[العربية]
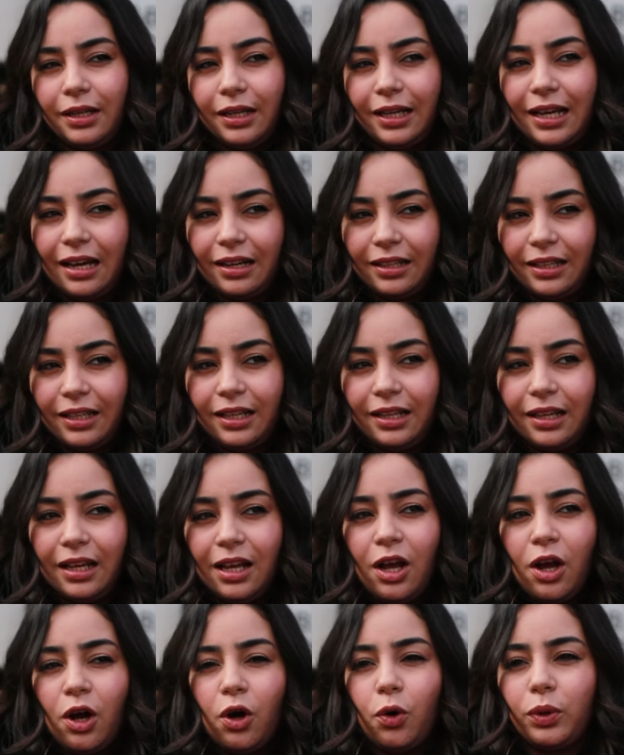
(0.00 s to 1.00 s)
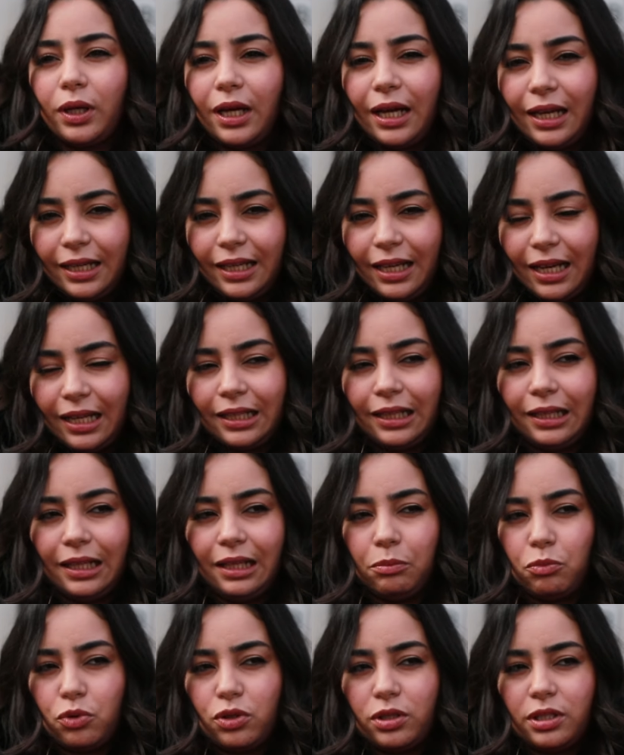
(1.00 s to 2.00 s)
نقاردي ونخلي هذا
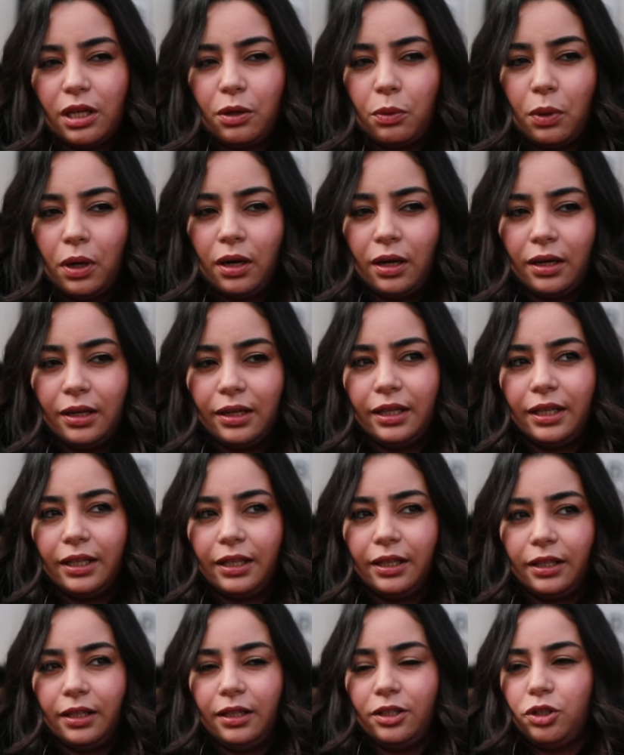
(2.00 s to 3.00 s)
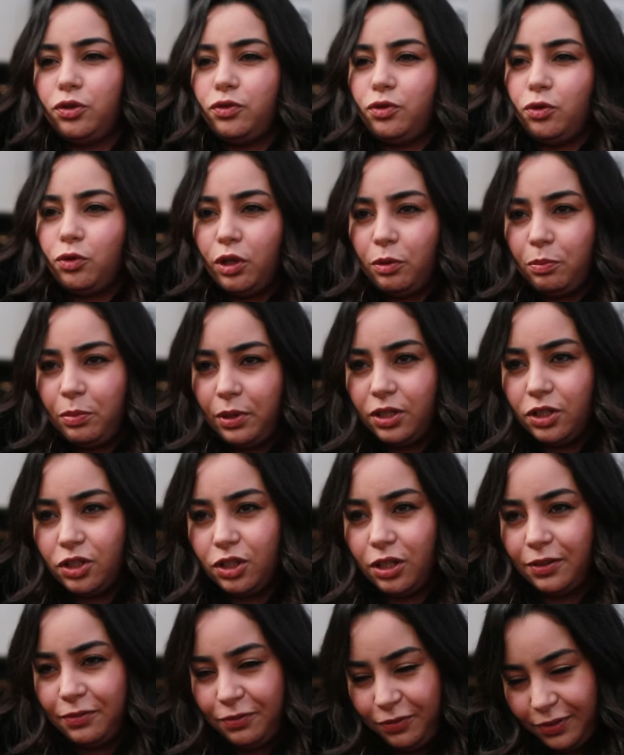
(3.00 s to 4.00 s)
المستوى اللي شفتوني به
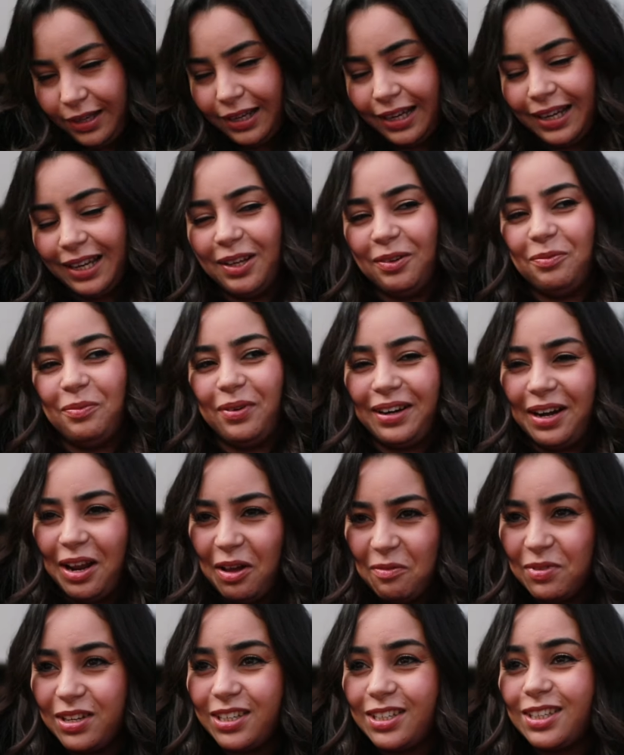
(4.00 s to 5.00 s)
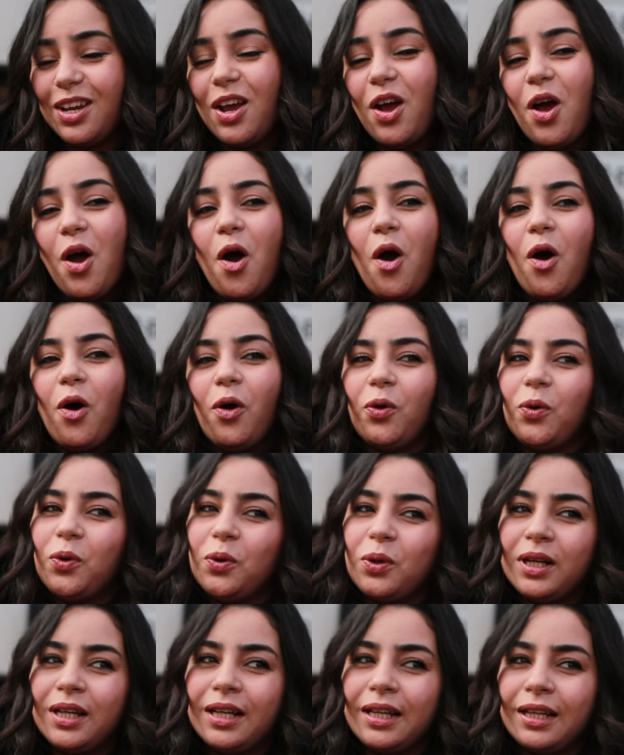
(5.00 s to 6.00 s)
في البرنامج
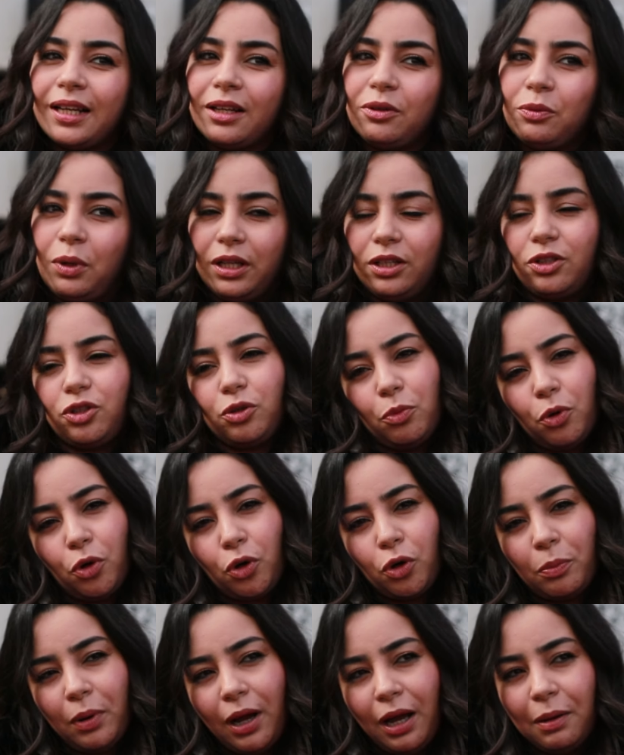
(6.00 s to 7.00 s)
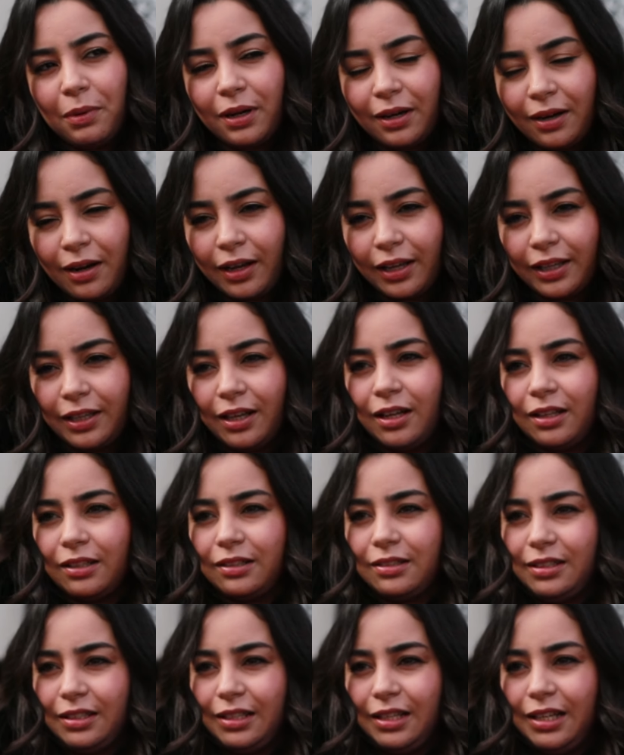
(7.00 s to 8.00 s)
وكنوعد الجمهور باعمال راقيه
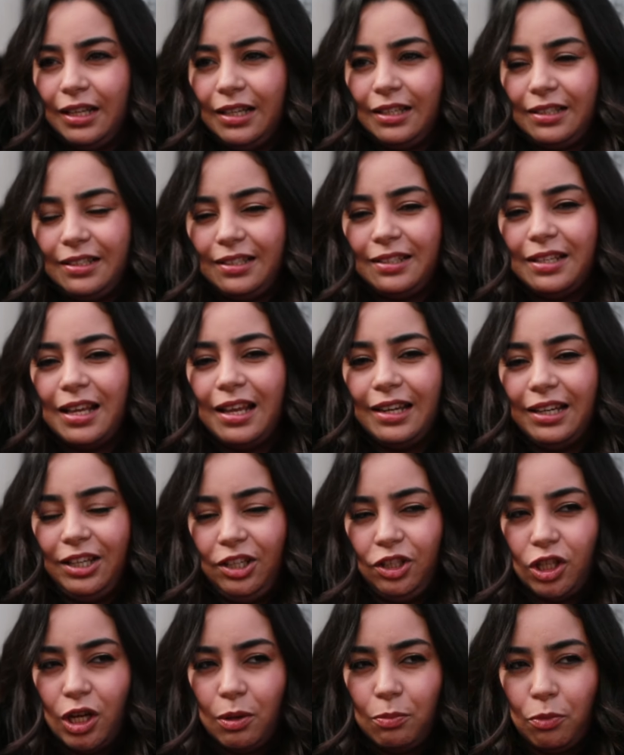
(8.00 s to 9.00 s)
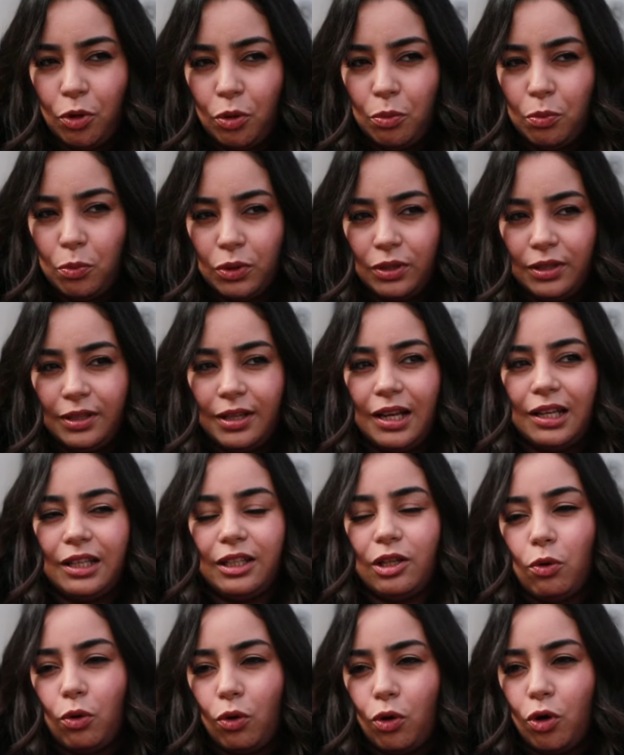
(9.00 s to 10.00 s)
تنال اعجابهم وتنال
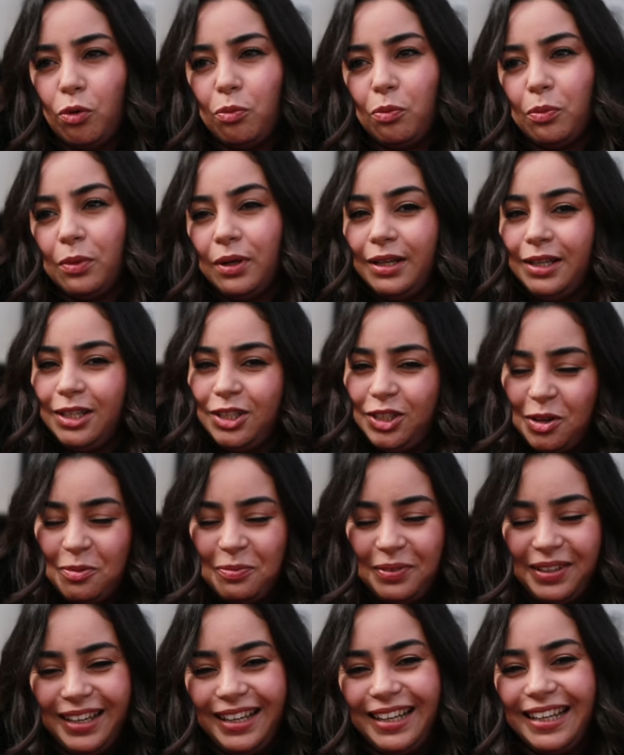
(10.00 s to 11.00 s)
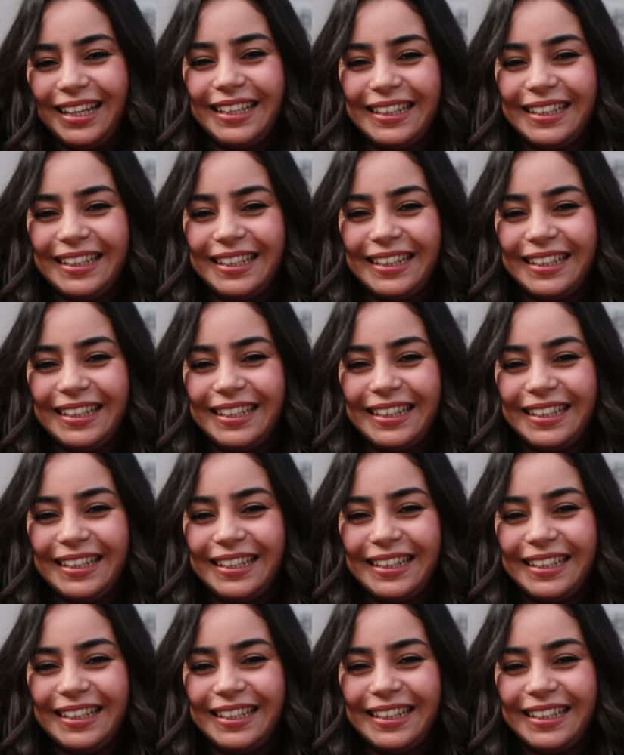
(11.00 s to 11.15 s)
ذوقهم الجميل